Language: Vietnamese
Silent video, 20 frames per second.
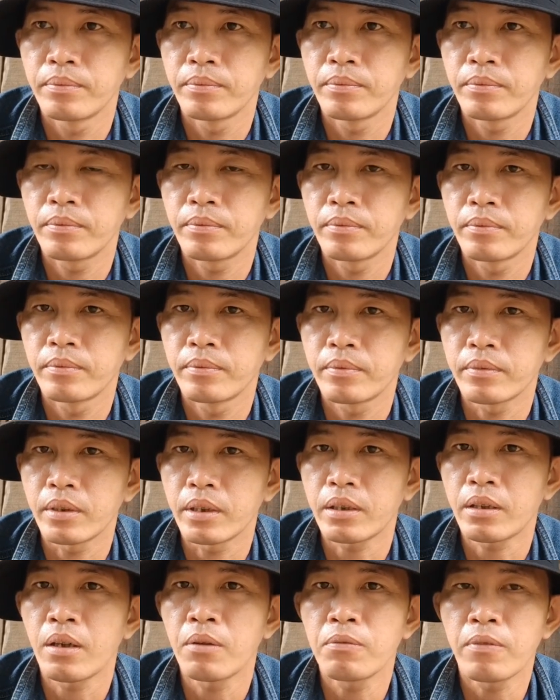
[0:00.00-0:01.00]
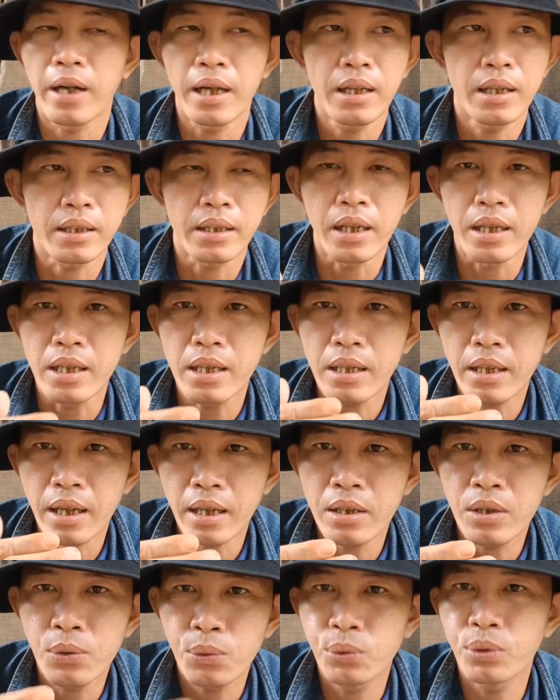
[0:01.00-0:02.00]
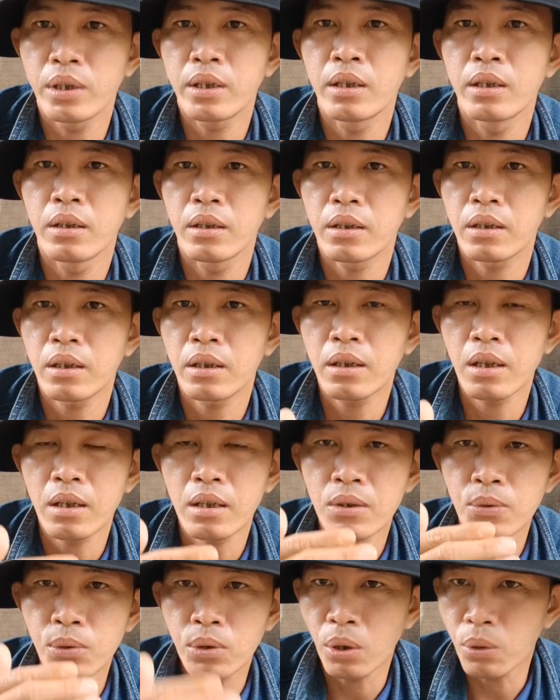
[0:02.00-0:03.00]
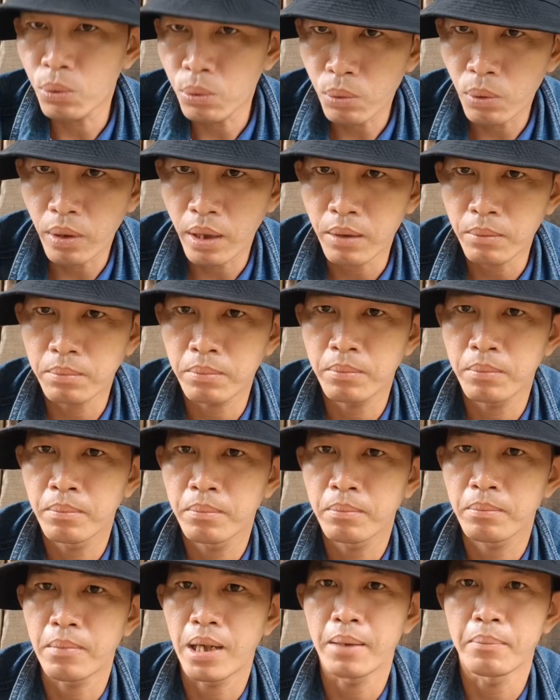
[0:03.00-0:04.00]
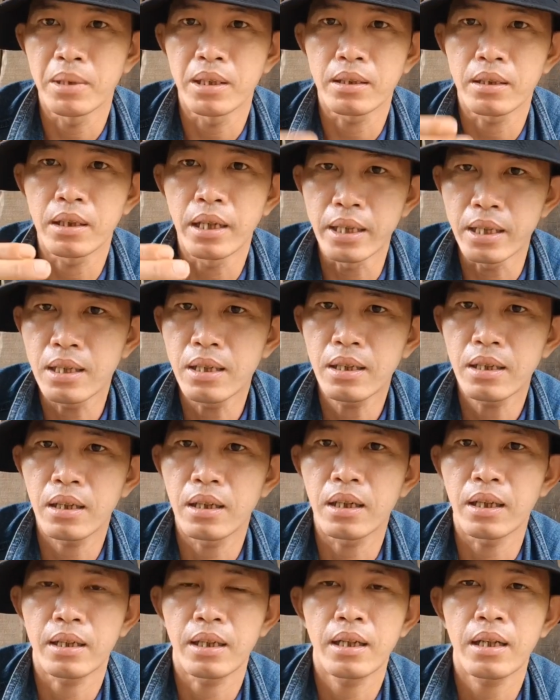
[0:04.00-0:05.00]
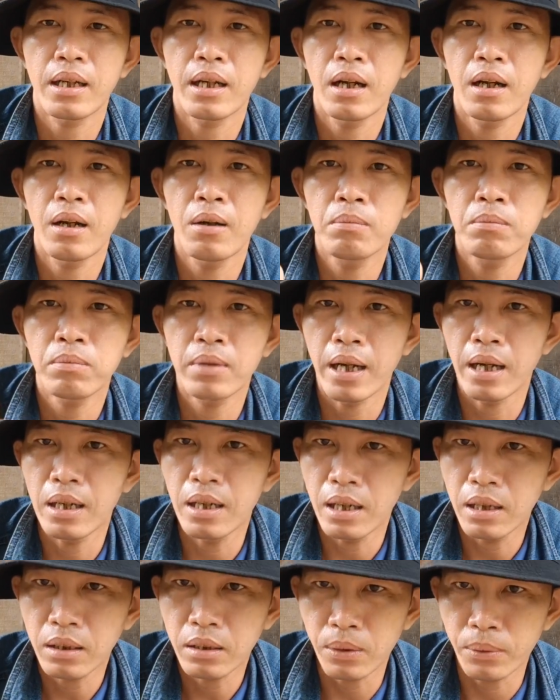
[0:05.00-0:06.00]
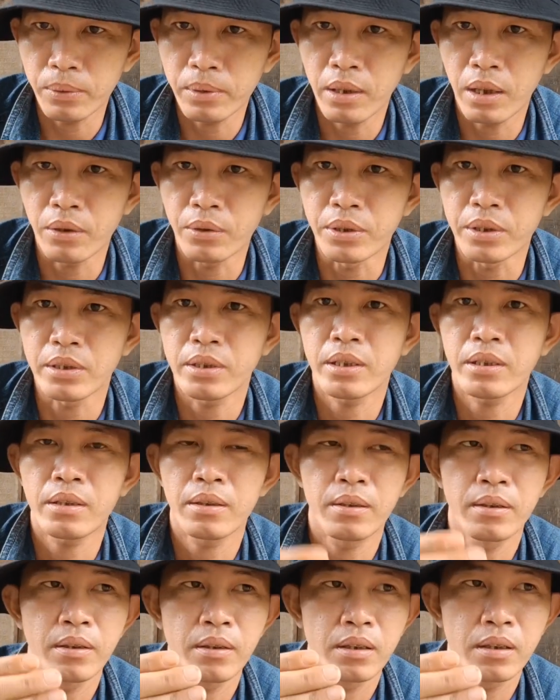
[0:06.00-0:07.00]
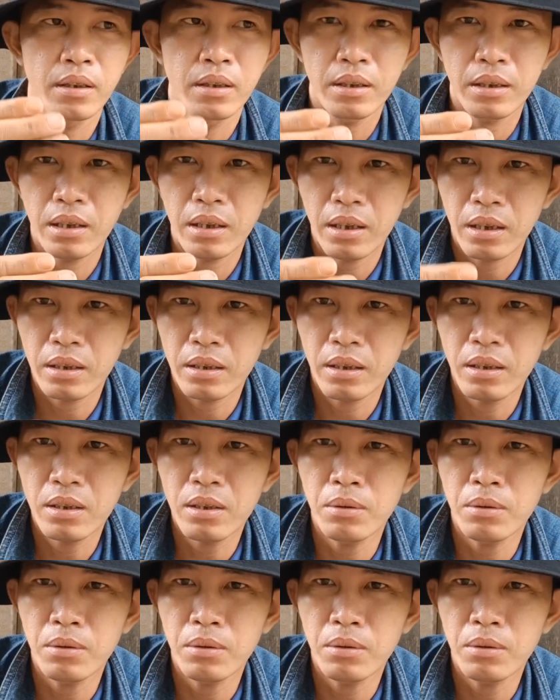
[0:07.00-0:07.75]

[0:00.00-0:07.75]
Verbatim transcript: ừ không phải là nghĩ cái vui cái cái vui thú của ông mà mình nghĩ là ông đã lớn tuổi rồi nói